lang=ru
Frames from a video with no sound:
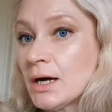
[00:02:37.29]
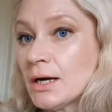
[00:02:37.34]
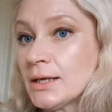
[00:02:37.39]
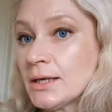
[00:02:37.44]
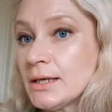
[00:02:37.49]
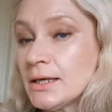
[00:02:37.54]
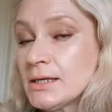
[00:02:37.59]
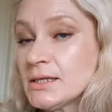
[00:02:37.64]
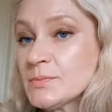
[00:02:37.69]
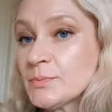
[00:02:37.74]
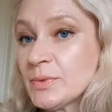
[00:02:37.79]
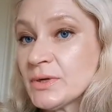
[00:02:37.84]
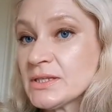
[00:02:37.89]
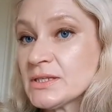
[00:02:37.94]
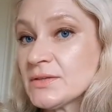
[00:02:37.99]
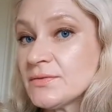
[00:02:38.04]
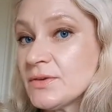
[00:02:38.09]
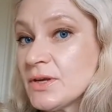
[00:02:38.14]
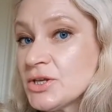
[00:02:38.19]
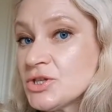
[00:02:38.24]
есть
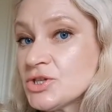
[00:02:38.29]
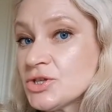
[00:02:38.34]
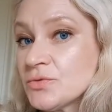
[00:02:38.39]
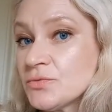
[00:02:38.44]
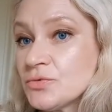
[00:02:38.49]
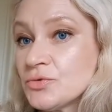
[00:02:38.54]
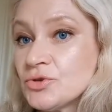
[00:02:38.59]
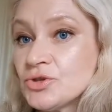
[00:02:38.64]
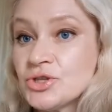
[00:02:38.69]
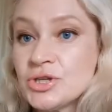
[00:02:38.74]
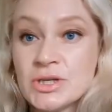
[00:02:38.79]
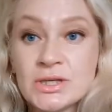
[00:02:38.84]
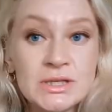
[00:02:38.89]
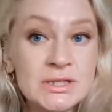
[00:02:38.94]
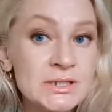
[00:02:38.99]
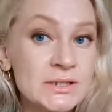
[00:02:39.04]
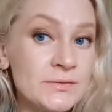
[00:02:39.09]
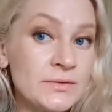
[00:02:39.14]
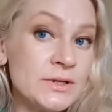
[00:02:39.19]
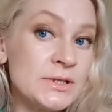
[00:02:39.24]
подсвечивающие
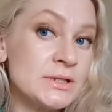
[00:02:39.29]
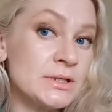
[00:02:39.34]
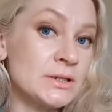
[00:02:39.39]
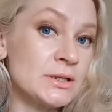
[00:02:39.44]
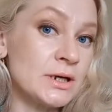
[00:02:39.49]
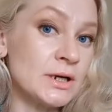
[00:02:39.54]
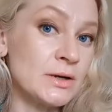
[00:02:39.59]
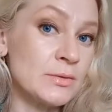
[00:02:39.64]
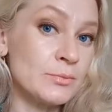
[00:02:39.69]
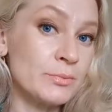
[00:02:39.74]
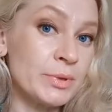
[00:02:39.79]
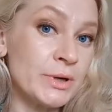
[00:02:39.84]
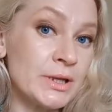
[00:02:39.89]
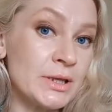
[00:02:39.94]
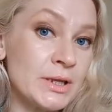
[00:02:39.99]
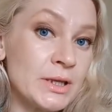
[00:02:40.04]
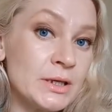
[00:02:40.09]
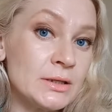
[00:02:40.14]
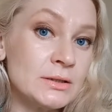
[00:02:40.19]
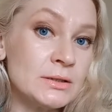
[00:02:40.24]
действительно
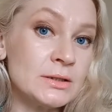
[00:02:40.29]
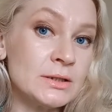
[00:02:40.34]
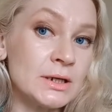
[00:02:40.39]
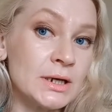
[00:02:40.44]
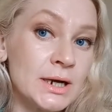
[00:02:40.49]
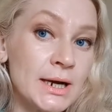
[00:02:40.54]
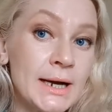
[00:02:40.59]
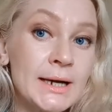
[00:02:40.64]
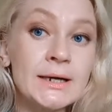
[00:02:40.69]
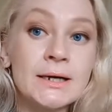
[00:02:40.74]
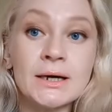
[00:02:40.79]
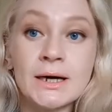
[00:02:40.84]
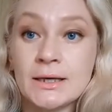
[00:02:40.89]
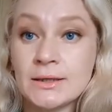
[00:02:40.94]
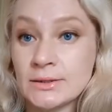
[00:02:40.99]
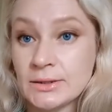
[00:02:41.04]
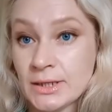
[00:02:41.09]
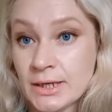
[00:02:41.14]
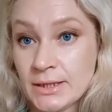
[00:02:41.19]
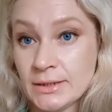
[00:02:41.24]
компоненты, как
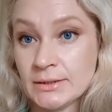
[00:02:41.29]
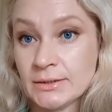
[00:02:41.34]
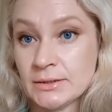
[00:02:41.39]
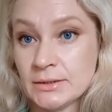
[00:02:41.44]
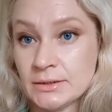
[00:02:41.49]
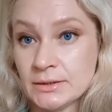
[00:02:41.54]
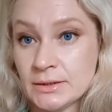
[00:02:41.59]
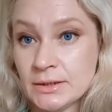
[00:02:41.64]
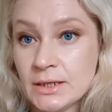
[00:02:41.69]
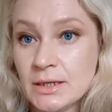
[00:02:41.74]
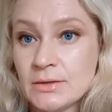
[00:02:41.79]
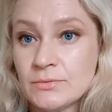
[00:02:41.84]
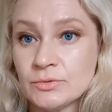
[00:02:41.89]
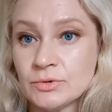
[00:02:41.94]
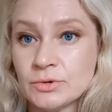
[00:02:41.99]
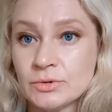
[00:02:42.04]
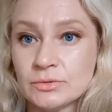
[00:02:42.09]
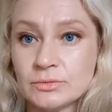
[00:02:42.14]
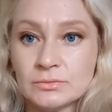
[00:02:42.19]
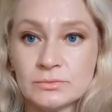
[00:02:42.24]
хайлайтер. Да?
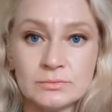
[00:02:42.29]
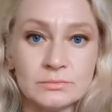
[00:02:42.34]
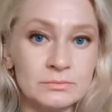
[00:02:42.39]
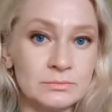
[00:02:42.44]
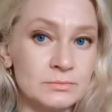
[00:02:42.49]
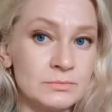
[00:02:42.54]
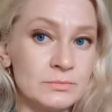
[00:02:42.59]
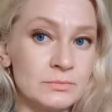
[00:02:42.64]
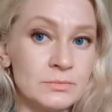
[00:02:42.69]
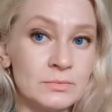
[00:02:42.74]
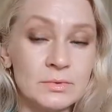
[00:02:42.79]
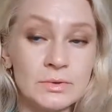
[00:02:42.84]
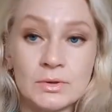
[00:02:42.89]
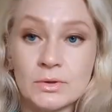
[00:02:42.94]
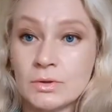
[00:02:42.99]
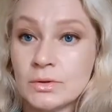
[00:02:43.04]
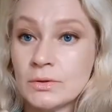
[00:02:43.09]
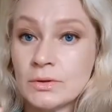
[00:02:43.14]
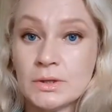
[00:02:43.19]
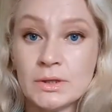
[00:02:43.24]
Вот он,
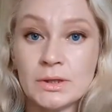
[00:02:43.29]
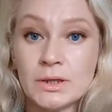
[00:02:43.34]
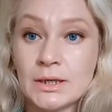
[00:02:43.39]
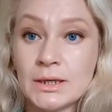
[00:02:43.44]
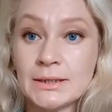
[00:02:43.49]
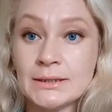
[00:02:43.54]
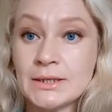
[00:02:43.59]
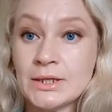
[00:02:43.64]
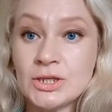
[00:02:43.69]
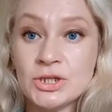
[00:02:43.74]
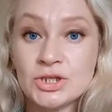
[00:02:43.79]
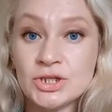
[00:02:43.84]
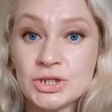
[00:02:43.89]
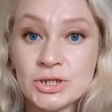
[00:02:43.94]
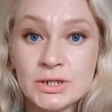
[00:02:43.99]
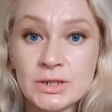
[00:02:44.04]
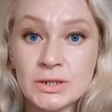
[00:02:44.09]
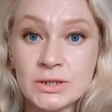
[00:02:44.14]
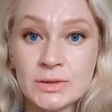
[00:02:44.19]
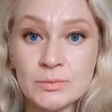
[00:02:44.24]
это не
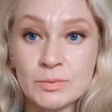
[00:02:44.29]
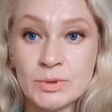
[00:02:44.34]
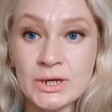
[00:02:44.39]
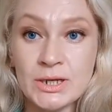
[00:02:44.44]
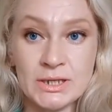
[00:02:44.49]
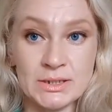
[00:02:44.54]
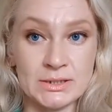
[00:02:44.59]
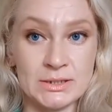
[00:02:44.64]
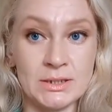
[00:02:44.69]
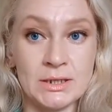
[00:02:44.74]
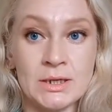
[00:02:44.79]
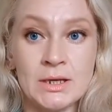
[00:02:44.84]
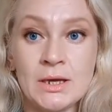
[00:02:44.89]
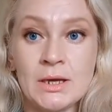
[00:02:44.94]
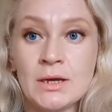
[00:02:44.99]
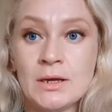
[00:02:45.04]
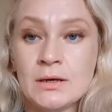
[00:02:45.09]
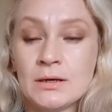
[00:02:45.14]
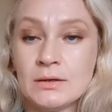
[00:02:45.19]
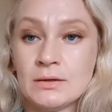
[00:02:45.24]
жирный блеск.
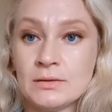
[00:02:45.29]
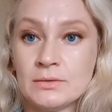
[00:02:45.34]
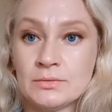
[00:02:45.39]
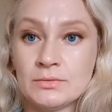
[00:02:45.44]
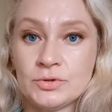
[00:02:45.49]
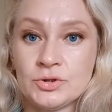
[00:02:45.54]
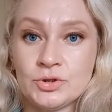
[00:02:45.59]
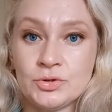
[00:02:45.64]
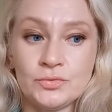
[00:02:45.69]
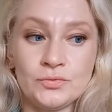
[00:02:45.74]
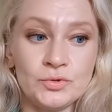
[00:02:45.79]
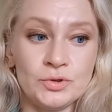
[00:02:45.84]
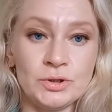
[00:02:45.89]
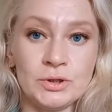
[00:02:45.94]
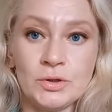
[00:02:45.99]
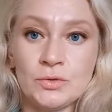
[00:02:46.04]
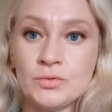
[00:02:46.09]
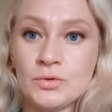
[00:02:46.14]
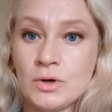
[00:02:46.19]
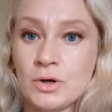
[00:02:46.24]
Э, что вот
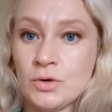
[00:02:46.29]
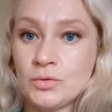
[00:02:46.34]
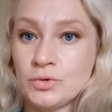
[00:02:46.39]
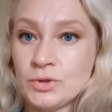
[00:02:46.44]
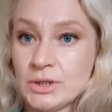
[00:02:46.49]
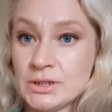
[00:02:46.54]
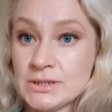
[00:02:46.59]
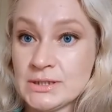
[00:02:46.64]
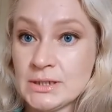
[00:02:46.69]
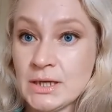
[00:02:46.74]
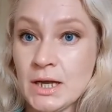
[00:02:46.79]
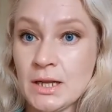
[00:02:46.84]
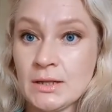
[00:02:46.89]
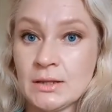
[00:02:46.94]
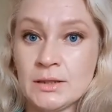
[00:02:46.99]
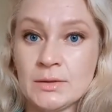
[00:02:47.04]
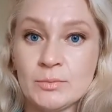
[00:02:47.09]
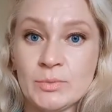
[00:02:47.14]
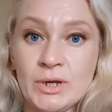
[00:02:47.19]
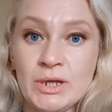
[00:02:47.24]
такой какой-то
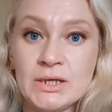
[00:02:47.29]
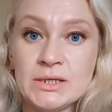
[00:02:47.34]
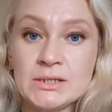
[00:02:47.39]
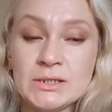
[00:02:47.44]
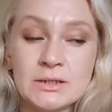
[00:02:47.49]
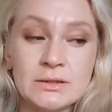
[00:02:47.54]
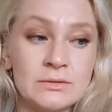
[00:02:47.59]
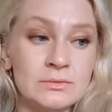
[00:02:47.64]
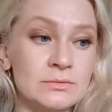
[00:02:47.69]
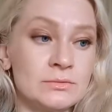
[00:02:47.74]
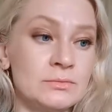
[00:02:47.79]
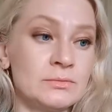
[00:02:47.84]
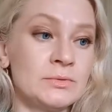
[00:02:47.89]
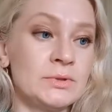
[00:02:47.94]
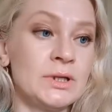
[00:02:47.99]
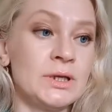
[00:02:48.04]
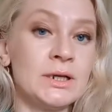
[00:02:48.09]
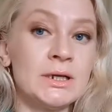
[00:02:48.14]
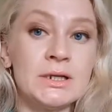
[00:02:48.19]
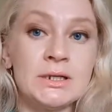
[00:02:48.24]
сальный блеск э,
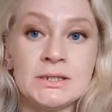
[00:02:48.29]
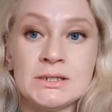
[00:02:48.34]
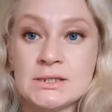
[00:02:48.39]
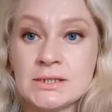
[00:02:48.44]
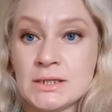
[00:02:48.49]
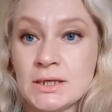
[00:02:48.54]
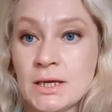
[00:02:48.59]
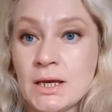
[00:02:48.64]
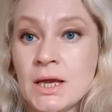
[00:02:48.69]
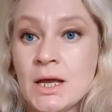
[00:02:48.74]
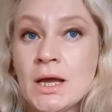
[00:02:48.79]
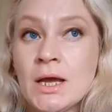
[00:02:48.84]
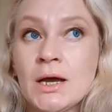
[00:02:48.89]
на лице.